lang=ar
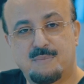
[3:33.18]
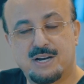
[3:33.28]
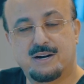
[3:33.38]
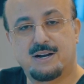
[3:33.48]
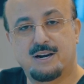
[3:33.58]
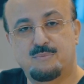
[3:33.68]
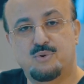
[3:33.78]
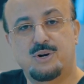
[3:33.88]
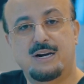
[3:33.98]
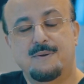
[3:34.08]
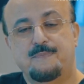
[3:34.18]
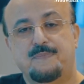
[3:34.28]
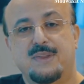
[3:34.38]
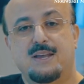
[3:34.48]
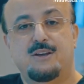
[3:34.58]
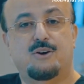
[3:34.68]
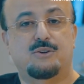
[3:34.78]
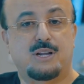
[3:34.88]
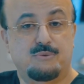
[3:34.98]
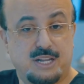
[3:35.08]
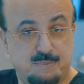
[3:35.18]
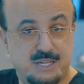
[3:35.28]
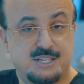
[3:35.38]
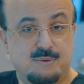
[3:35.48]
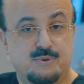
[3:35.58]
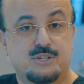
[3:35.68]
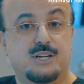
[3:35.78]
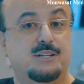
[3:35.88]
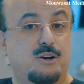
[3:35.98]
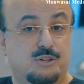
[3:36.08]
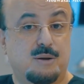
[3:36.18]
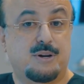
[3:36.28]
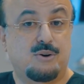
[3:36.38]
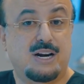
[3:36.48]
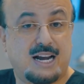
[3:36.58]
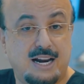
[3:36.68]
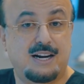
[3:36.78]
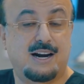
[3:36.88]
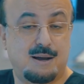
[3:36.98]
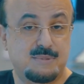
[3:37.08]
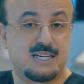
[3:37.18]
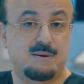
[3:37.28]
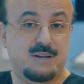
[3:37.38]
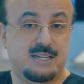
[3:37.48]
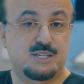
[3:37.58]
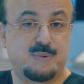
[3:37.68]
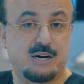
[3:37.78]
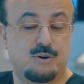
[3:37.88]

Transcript: لمجرى البول او تدبيس البروستاتا يعتبر هو الحل الامثل بالنسبه